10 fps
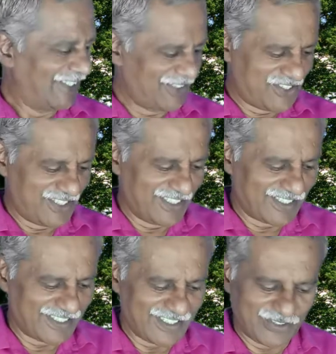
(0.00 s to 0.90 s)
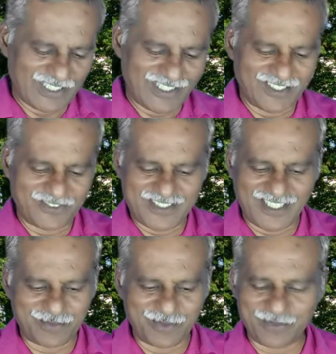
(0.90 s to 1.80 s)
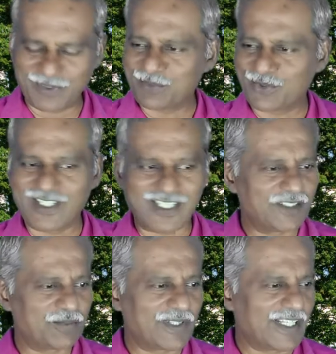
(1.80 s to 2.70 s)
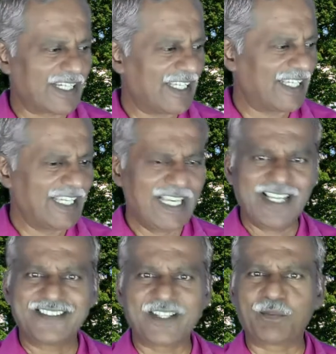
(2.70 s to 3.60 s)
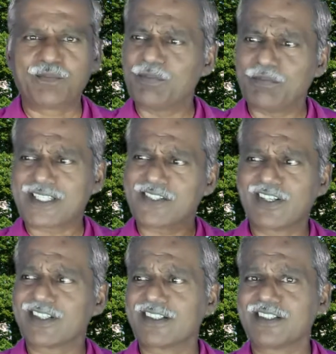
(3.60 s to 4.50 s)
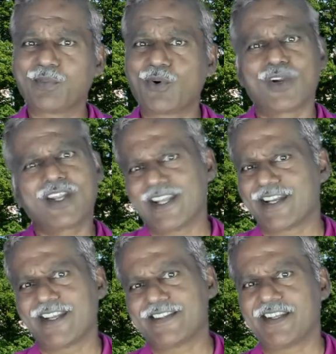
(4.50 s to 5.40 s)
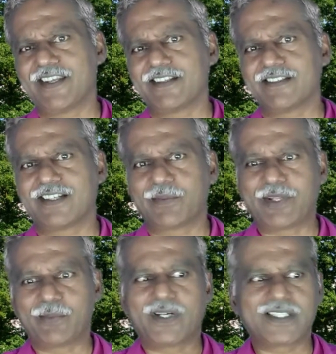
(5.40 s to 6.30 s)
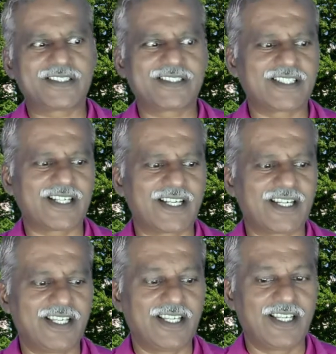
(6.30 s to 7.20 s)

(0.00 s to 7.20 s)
வச்சு அங்கே கல்லில் வச்சு அடுப்பு அடுப்புலாம் முட்டியெல்லாம் இது பண்ணாங்க சரி மற்ற விலங்குகளுக்கு பொங்கல்னால் என்னென்னு தெரியாது அப்படியே பார்த்துக்கிட்டு இருக்கிறாங்க